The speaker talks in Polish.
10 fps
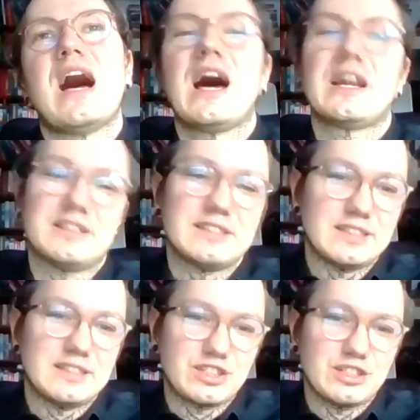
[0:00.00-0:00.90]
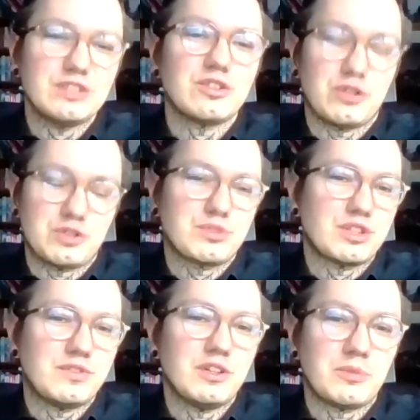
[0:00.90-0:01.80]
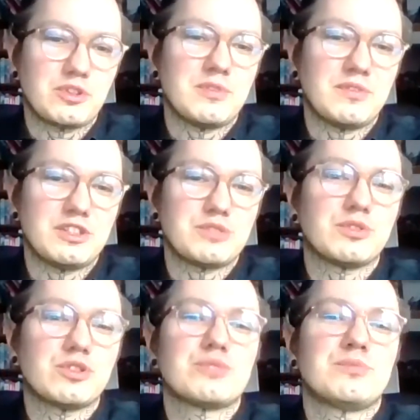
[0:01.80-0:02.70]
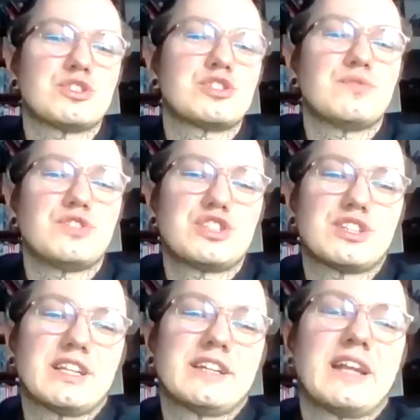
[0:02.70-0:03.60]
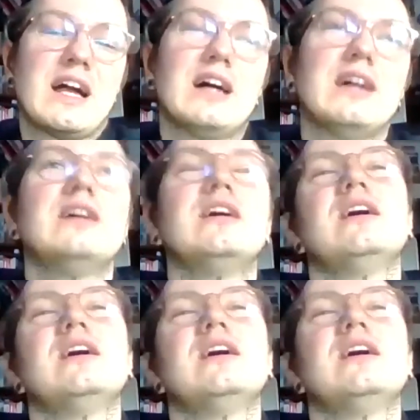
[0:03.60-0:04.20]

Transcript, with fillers: artystyczny, to o czym przed chwilą rozmawialiśmy, to żeby rzeczywiście ta gra